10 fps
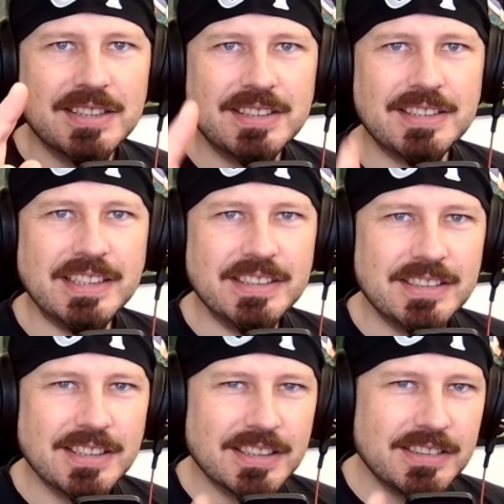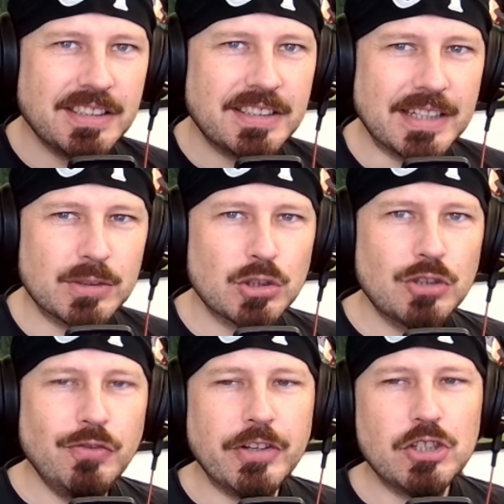Sind Nintendo
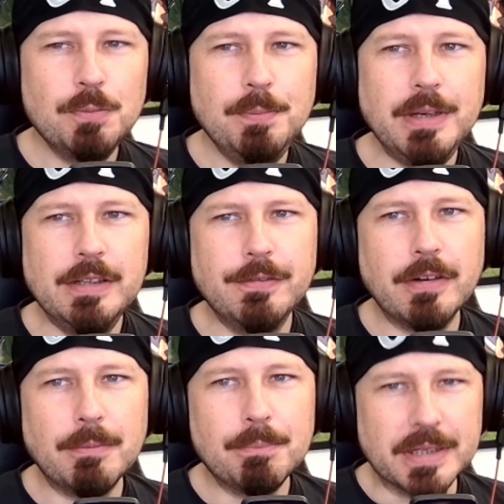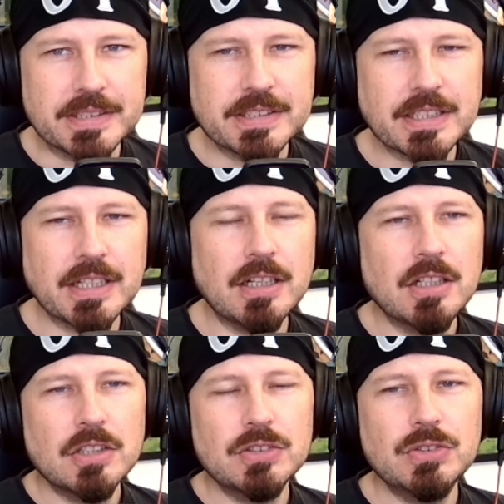Switch Bildverbesserer
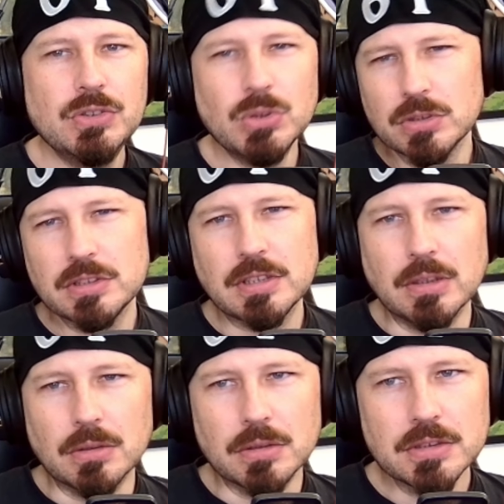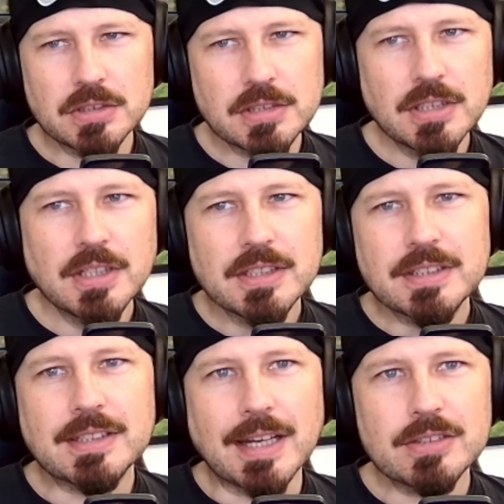nutzlos?
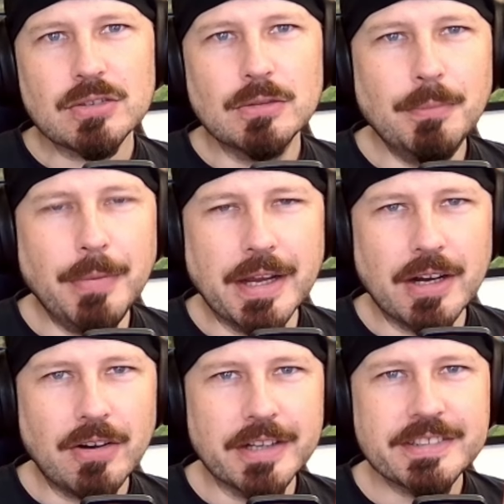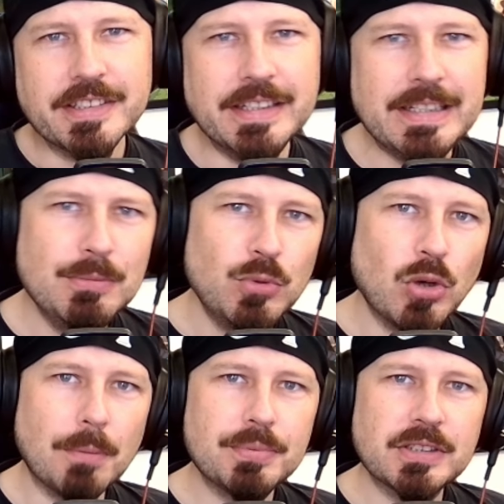Das und mehr heute im
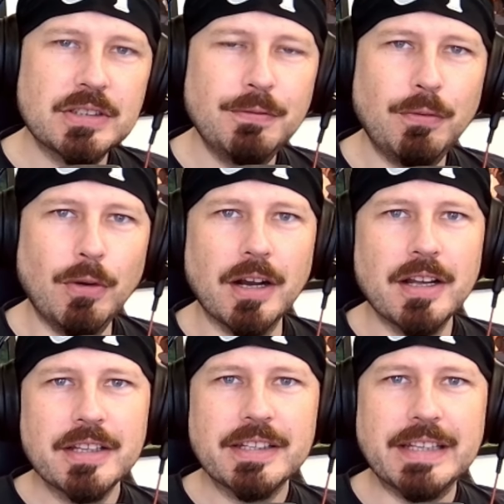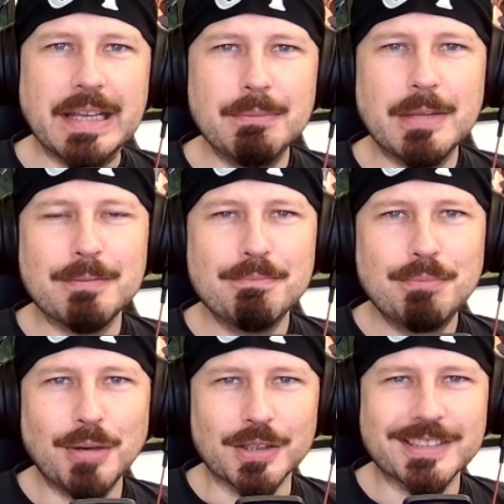Rob64 Gaming
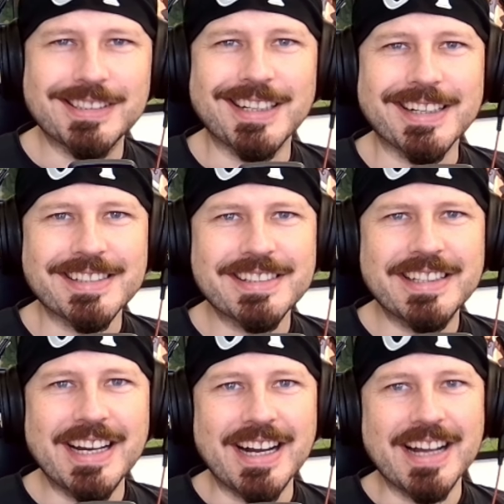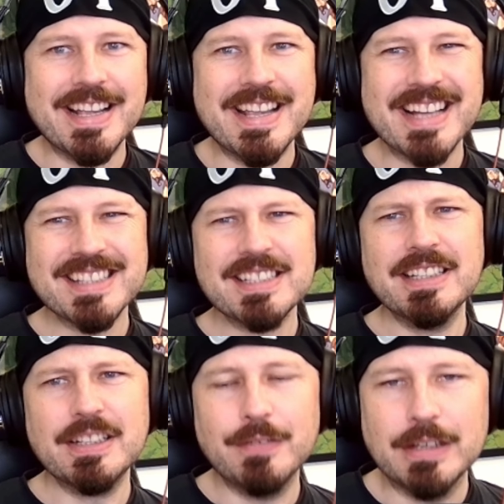Podcast. Ja,
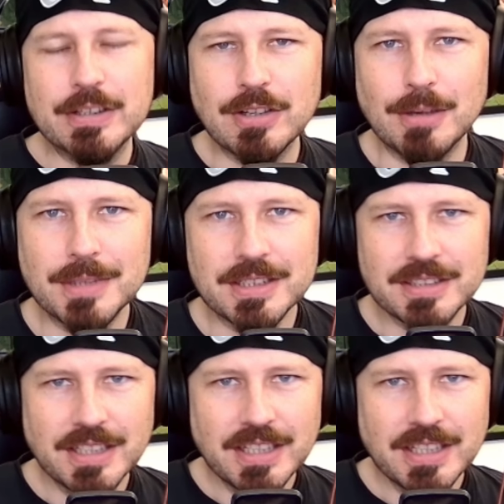herzlich willkommen.